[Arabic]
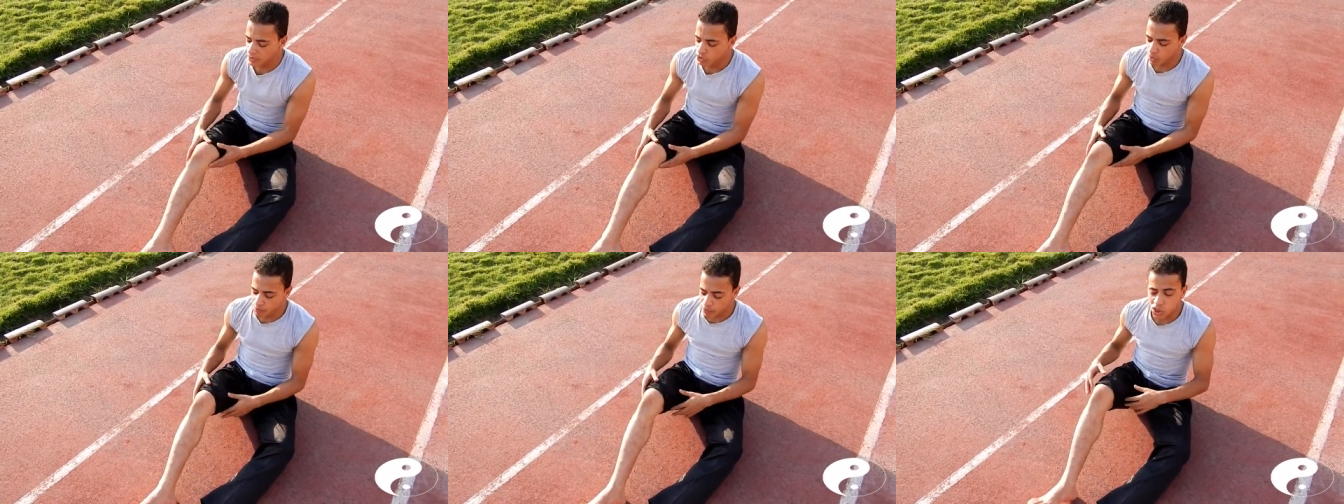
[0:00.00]

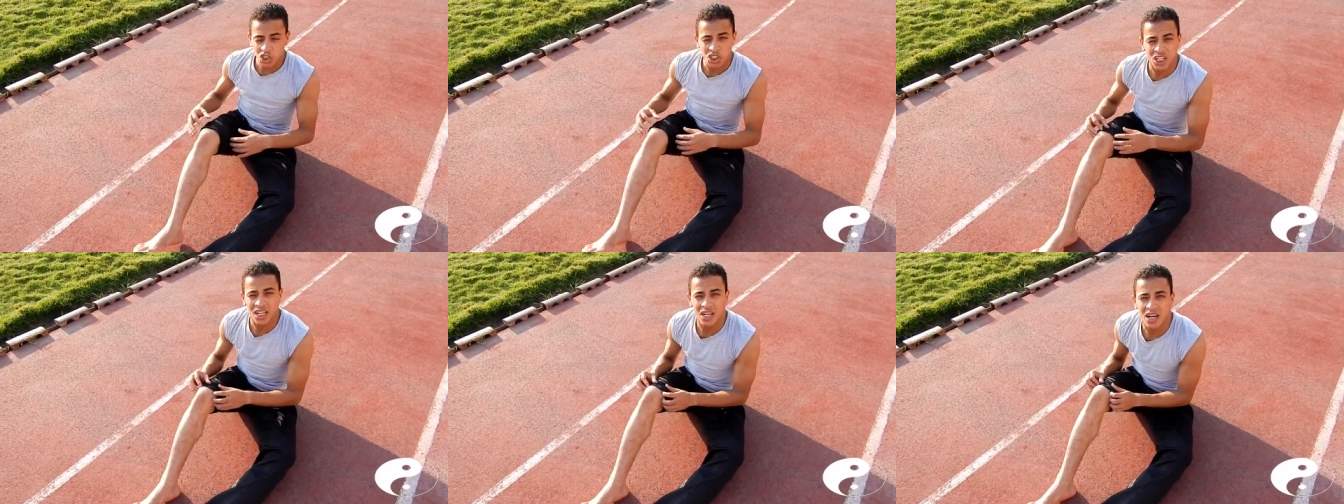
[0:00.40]
ما
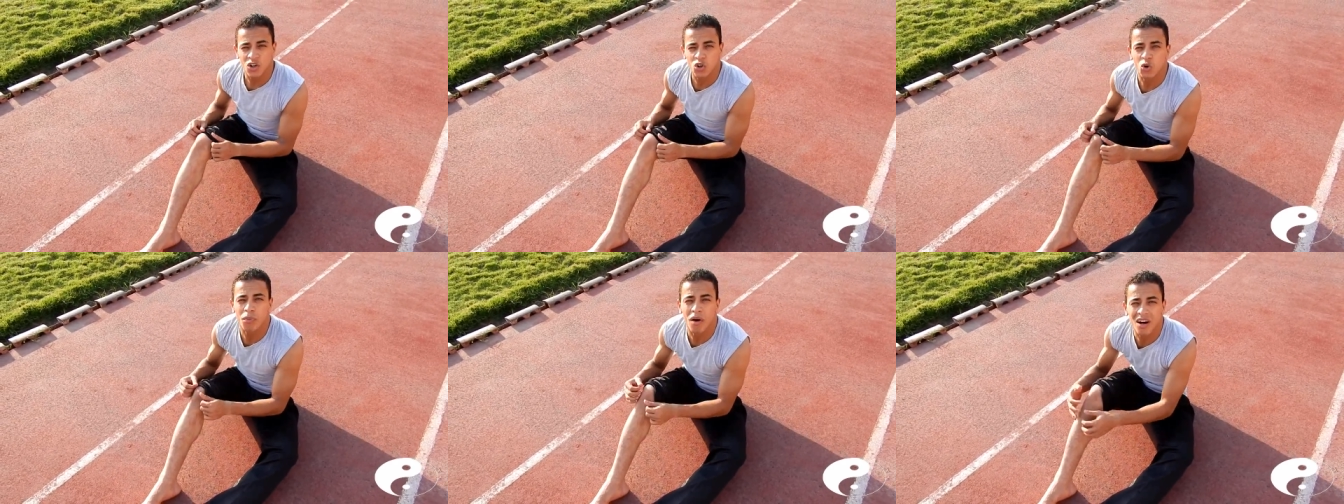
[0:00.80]
تربطش
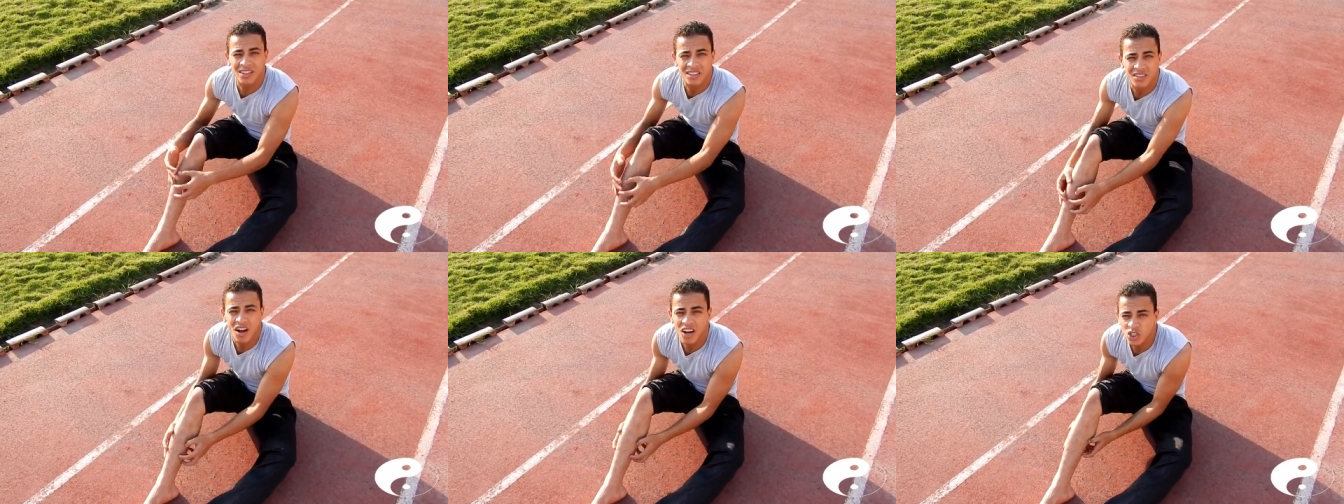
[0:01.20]

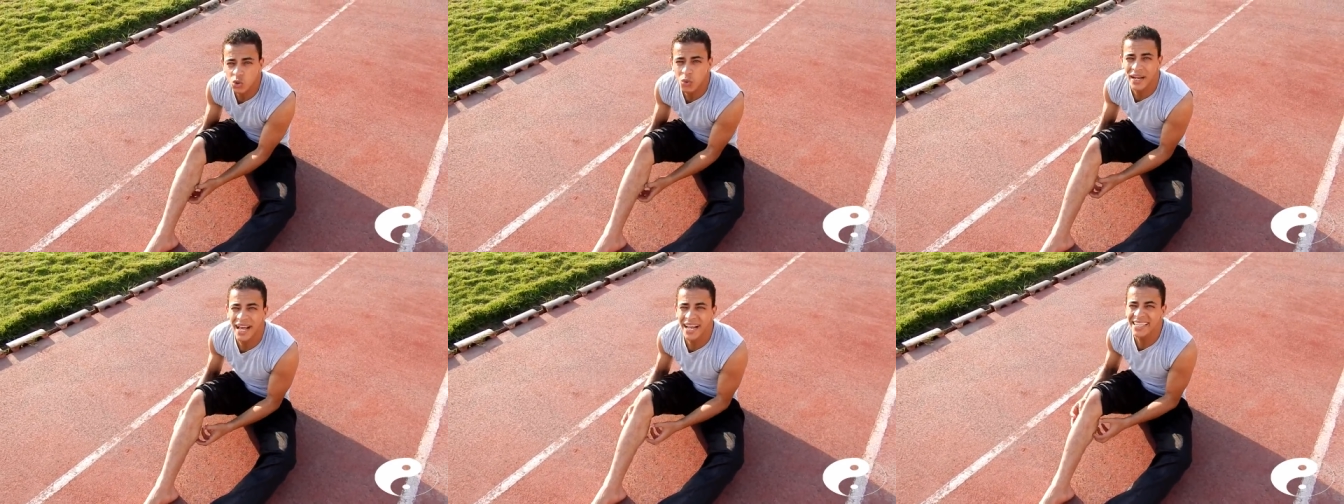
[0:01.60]
رباط
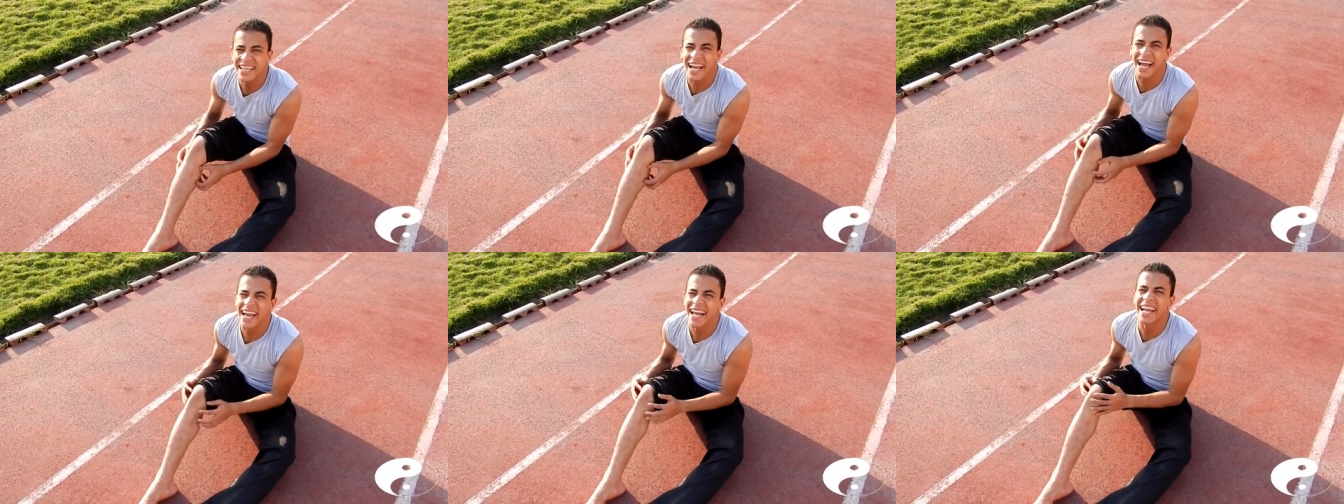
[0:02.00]
ضغط ولا
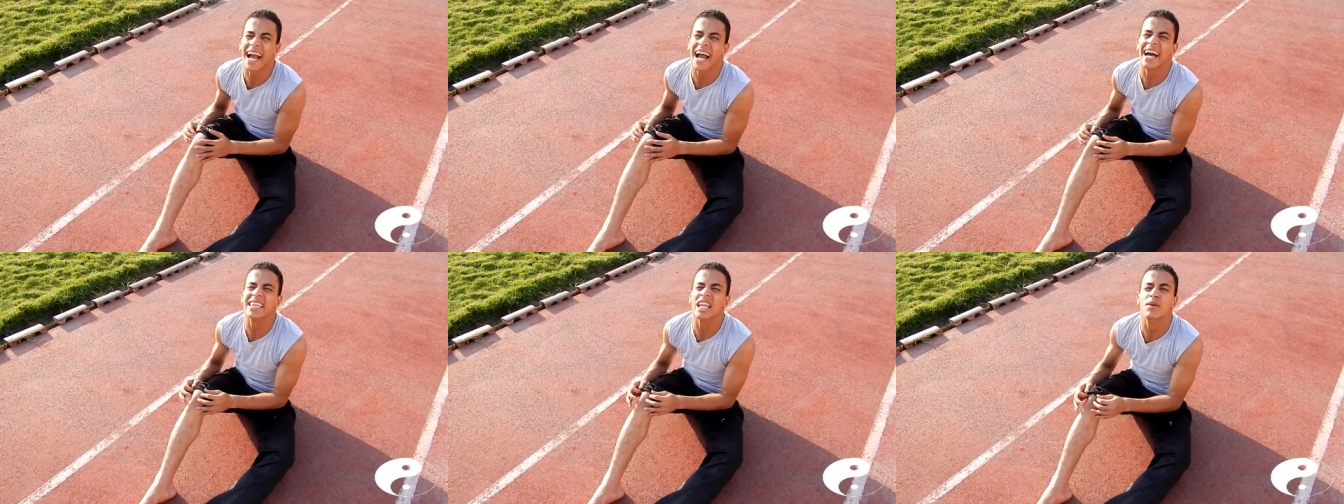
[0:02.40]
اي
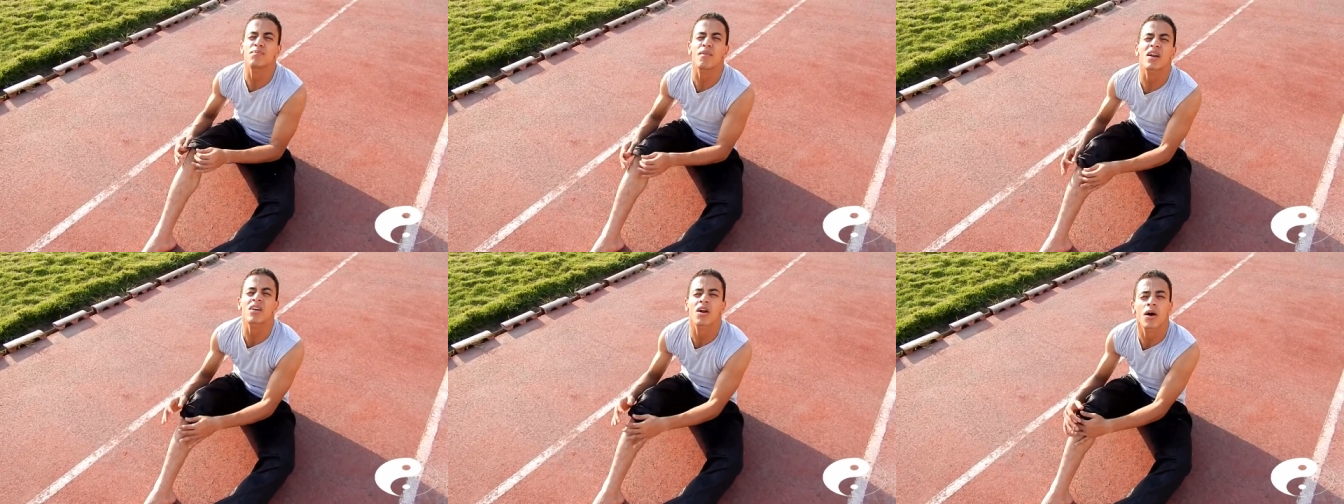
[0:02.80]
حاجه على
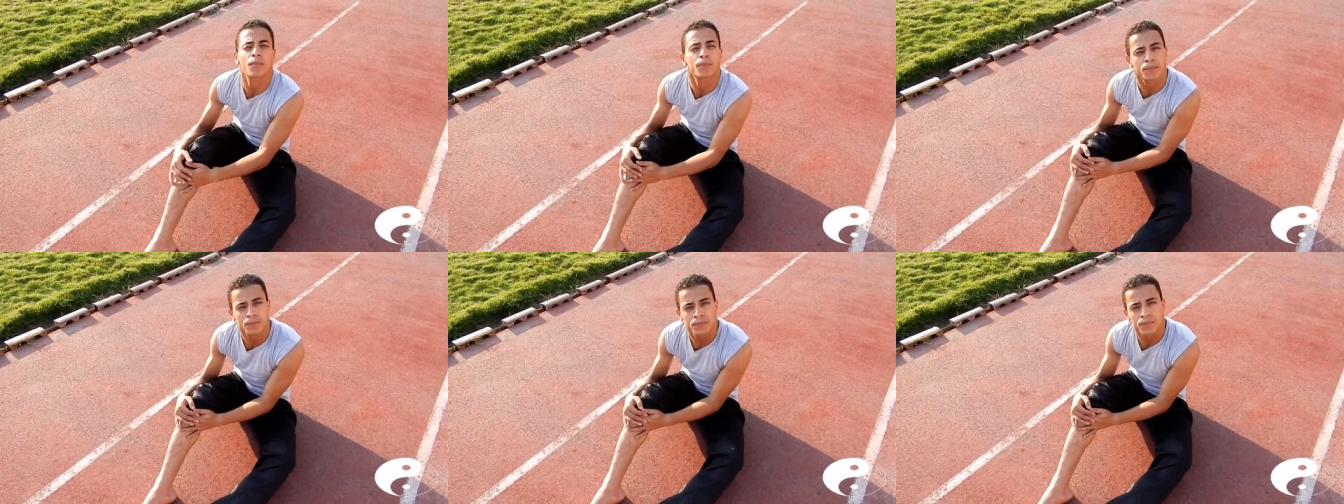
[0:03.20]

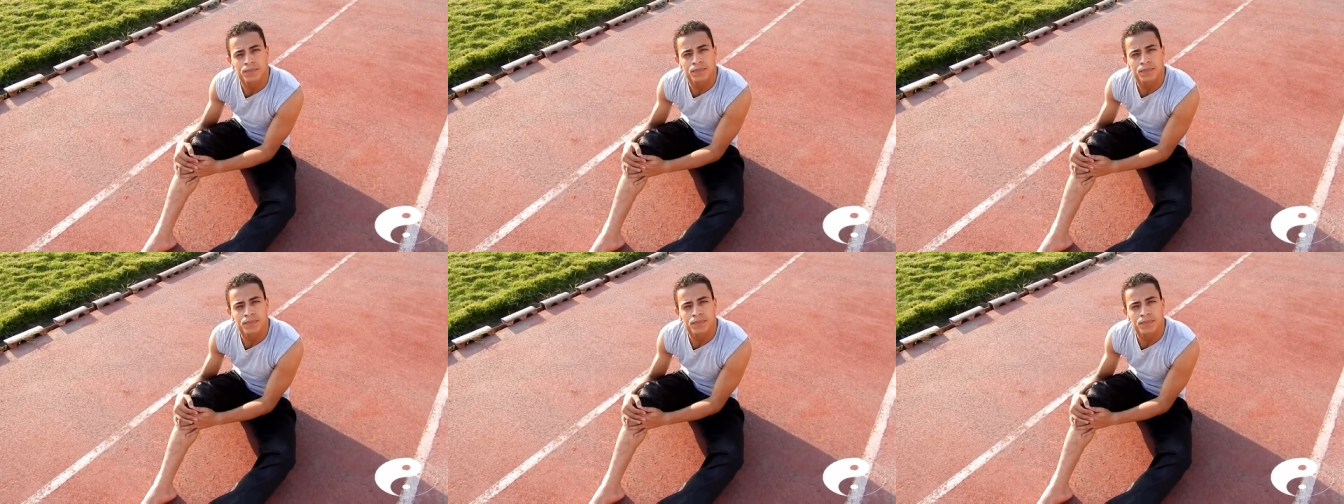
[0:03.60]
المرهم